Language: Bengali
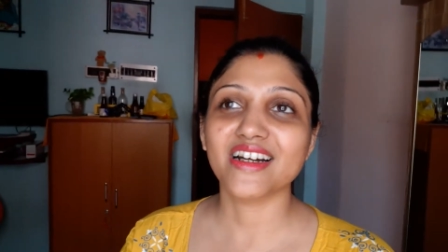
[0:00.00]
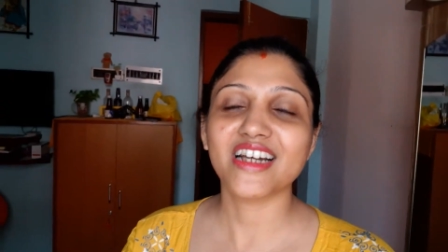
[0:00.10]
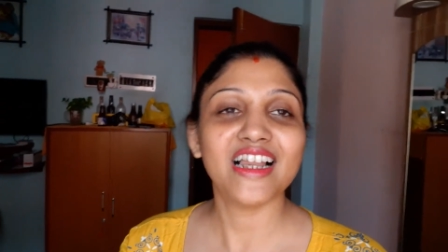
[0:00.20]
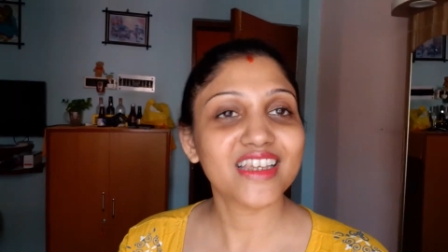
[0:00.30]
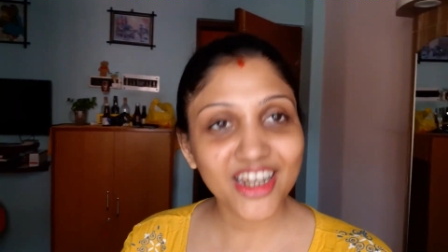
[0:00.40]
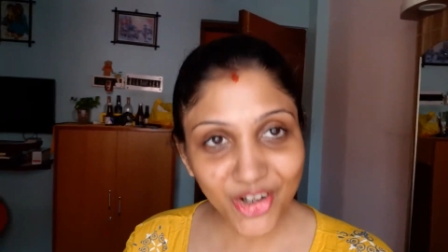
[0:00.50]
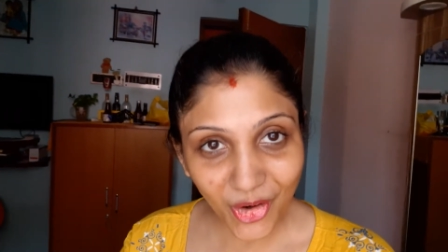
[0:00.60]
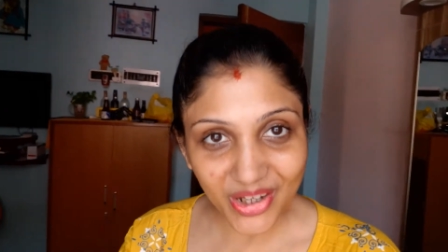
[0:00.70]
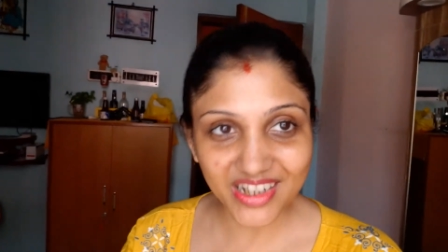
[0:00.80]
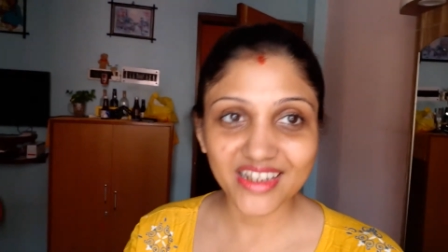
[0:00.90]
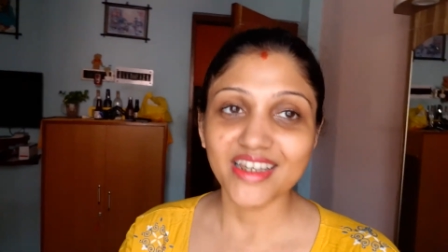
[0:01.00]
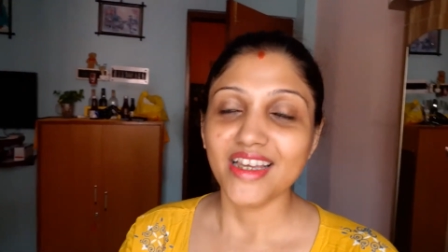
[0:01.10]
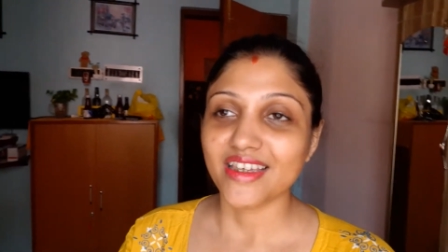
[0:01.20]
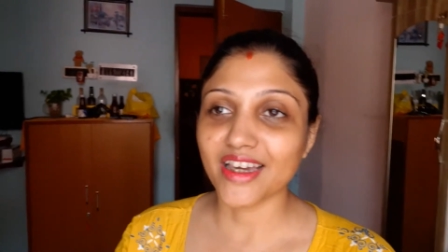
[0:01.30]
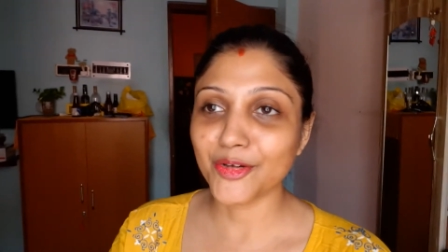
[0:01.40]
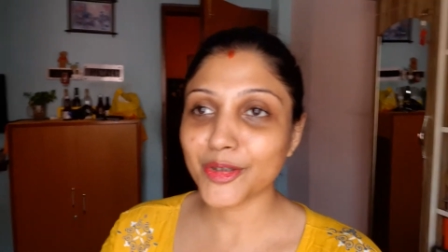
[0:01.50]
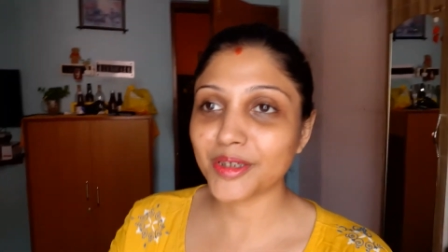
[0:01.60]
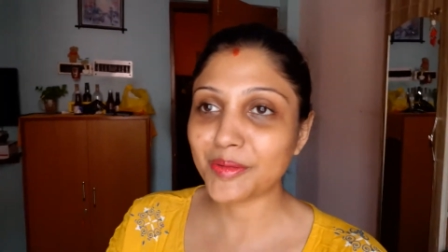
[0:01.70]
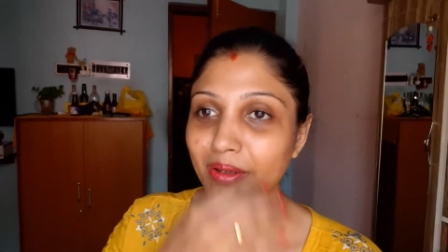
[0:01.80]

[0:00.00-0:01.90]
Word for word: কালকে আর হয়নি কেন কি